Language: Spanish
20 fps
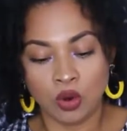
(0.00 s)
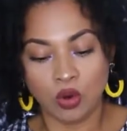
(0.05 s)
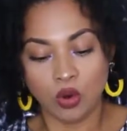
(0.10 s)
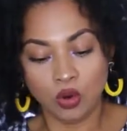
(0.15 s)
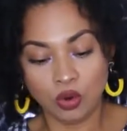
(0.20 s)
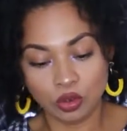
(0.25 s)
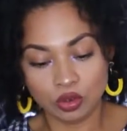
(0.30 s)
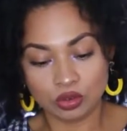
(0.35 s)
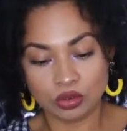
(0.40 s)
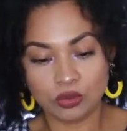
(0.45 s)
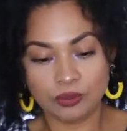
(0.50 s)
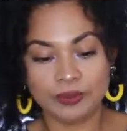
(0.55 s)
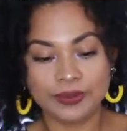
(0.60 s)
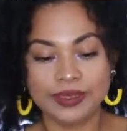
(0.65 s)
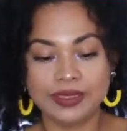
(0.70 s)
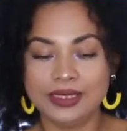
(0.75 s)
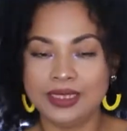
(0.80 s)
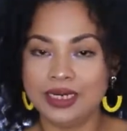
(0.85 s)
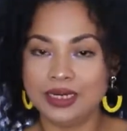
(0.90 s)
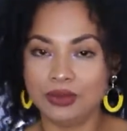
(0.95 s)
Otro
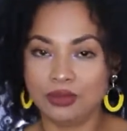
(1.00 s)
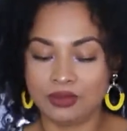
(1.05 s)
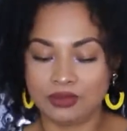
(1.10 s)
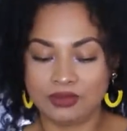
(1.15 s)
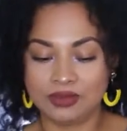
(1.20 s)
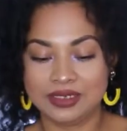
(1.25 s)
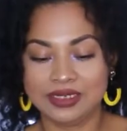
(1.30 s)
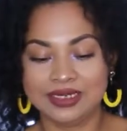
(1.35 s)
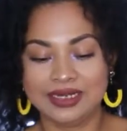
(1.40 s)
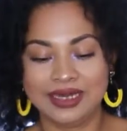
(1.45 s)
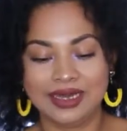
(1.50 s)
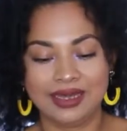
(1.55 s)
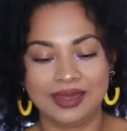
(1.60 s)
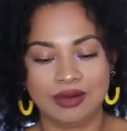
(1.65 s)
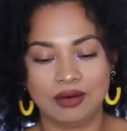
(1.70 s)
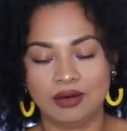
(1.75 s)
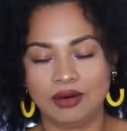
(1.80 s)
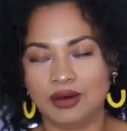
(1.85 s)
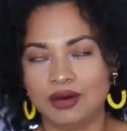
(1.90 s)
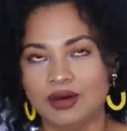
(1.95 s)
pantalón que,
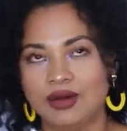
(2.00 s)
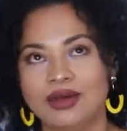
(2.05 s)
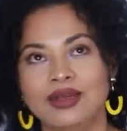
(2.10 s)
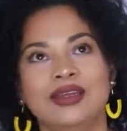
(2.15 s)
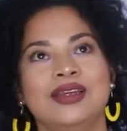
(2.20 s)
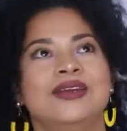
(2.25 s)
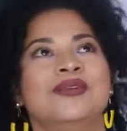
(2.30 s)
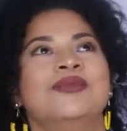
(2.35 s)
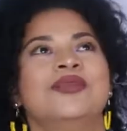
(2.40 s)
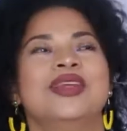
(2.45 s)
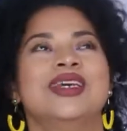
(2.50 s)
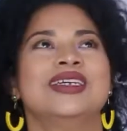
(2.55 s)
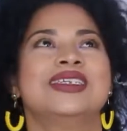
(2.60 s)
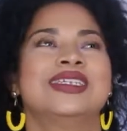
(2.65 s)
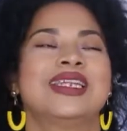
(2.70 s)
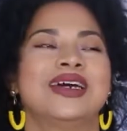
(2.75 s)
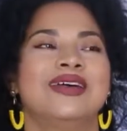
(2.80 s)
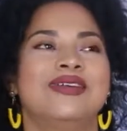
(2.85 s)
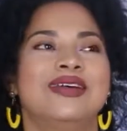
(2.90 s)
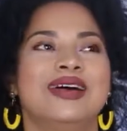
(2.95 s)
ay,
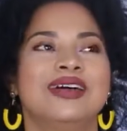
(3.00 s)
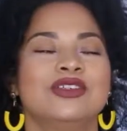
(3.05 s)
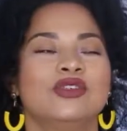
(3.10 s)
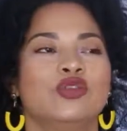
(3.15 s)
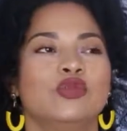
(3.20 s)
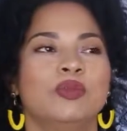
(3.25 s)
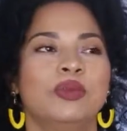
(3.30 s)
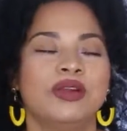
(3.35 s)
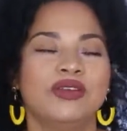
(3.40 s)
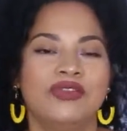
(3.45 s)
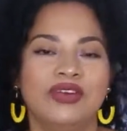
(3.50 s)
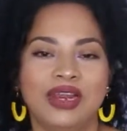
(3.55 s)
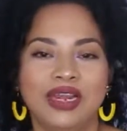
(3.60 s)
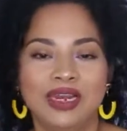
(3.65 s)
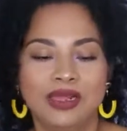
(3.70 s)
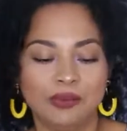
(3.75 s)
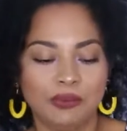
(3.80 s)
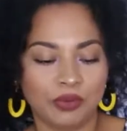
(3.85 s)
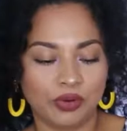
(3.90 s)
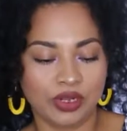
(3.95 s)
estaba súper
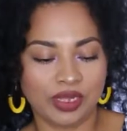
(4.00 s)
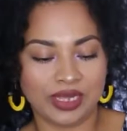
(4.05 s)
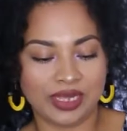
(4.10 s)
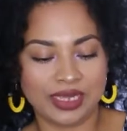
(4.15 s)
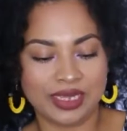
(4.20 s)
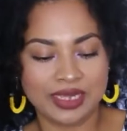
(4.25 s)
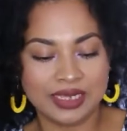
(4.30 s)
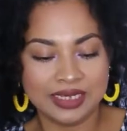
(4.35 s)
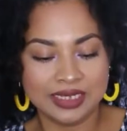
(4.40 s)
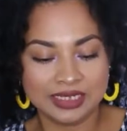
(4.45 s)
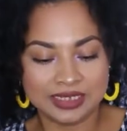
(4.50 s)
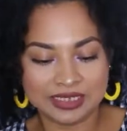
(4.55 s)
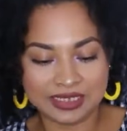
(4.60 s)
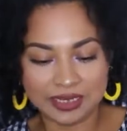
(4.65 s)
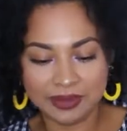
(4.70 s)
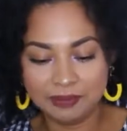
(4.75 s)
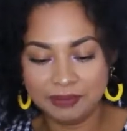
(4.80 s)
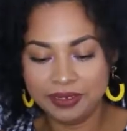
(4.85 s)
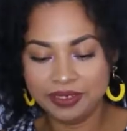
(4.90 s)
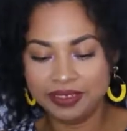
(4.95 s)
feliz porque
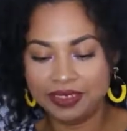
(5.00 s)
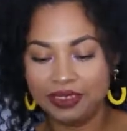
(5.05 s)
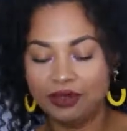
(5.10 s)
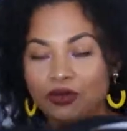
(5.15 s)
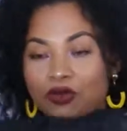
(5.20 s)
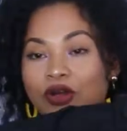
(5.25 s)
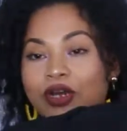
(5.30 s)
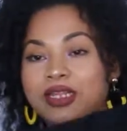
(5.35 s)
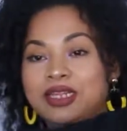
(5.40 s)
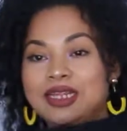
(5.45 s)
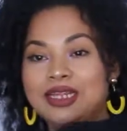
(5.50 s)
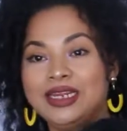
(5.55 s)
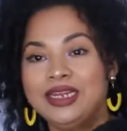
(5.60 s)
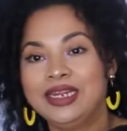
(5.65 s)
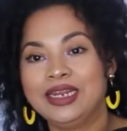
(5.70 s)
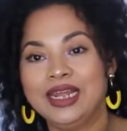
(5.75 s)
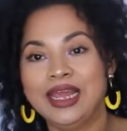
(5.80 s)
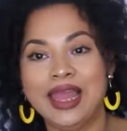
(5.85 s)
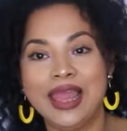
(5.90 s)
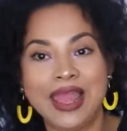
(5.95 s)
siempre tengo que
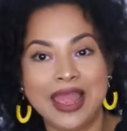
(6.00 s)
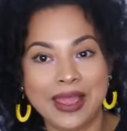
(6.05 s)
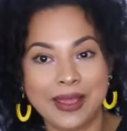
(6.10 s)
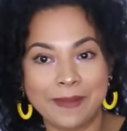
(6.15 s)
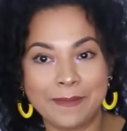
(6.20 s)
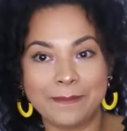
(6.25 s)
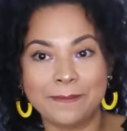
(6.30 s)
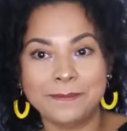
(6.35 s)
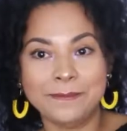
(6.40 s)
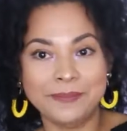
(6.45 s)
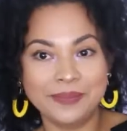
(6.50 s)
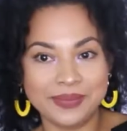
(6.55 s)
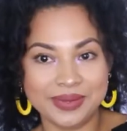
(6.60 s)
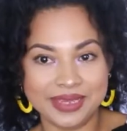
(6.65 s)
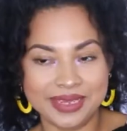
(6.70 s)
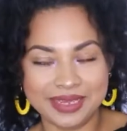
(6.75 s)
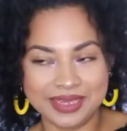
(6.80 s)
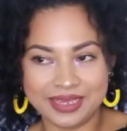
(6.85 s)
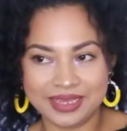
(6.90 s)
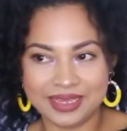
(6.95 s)
tener en
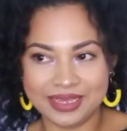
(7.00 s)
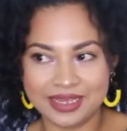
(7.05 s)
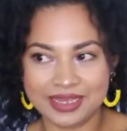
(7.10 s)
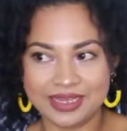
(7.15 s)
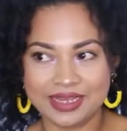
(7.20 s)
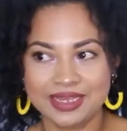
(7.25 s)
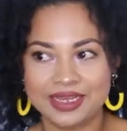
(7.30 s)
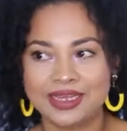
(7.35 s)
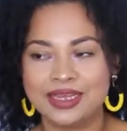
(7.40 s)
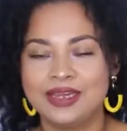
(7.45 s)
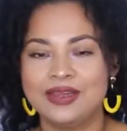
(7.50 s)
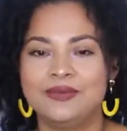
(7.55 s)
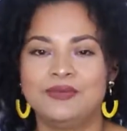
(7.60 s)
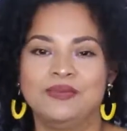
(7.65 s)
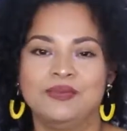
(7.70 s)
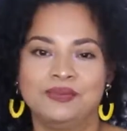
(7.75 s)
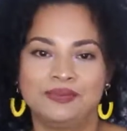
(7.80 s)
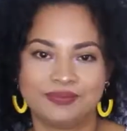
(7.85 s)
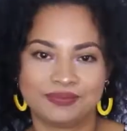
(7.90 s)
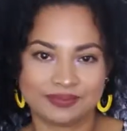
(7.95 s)
mi
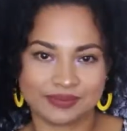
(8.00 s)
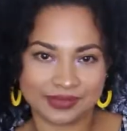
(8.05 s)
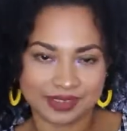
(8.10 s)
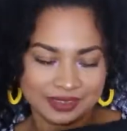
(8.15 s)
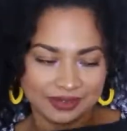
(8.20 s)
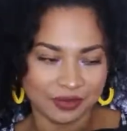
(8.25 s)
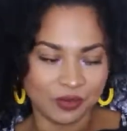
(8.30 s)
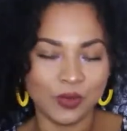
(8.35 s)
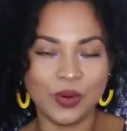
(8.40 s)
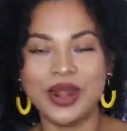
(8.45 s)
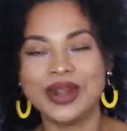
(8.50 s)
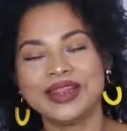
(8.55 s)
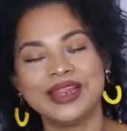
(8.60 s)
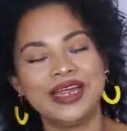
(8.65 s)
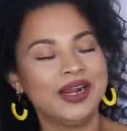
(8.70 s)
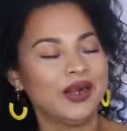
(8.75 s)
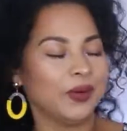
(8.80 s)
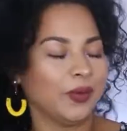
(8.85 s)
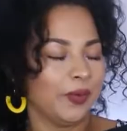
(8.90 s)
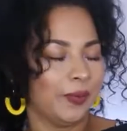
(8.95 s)

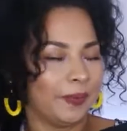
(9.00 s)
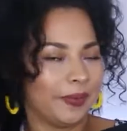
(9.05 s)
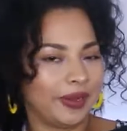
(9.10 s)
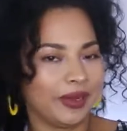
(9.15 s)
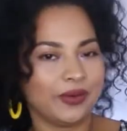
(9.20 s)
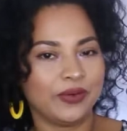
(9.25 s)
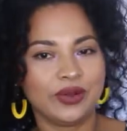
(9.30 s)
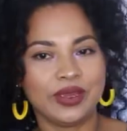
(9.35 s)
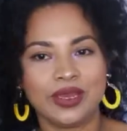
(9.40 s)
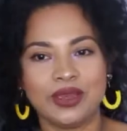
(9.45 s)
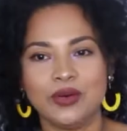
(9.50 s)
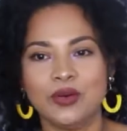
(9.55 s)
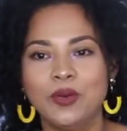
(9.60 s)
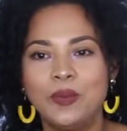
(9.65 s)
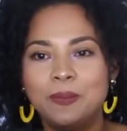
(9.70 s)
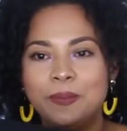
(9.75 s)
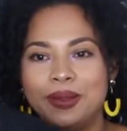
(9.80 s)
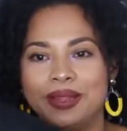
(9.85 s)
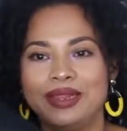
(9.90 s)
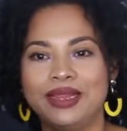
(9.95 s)
guardarropa. Ok,
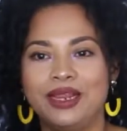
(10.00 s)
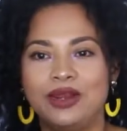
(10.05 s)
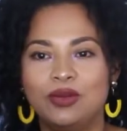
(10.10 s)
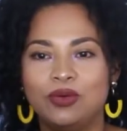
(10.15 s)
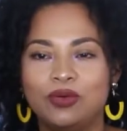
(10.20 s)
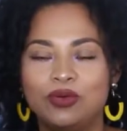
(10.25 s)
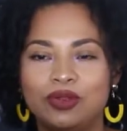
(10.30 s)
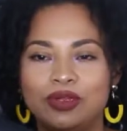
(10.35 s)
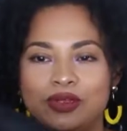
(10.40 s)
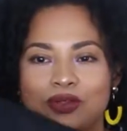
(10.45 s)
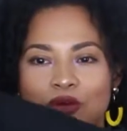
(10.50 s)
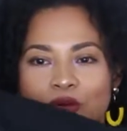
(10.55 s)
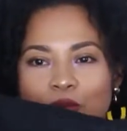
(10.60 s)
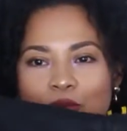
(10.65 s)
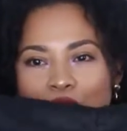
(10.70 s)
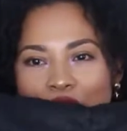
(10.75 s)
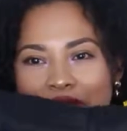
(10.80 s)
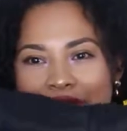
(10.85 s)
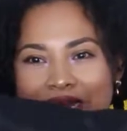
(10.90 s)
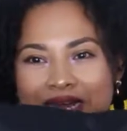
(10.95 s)
un pantalón
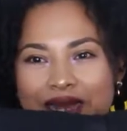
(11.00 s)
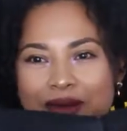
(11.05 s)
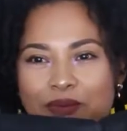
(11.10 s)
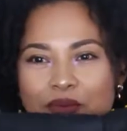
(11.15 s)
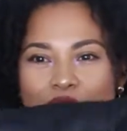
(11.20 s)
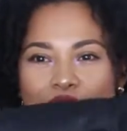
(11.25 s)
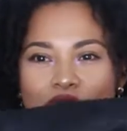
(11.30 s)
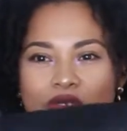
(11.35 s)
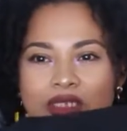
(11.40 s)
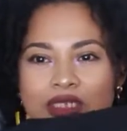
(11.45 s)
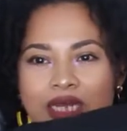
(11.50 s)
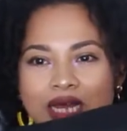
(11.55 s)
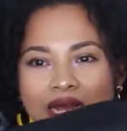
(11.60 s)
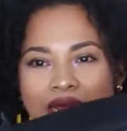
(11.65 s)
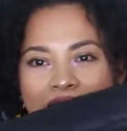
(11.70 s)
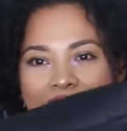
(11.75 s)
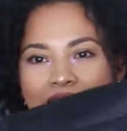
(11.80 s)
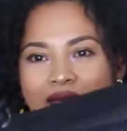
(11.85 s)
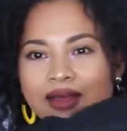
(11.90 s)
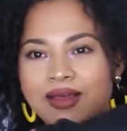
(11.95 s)
como de
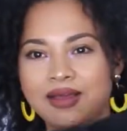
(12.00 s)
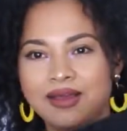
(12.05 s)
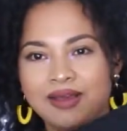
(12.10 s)
gamosa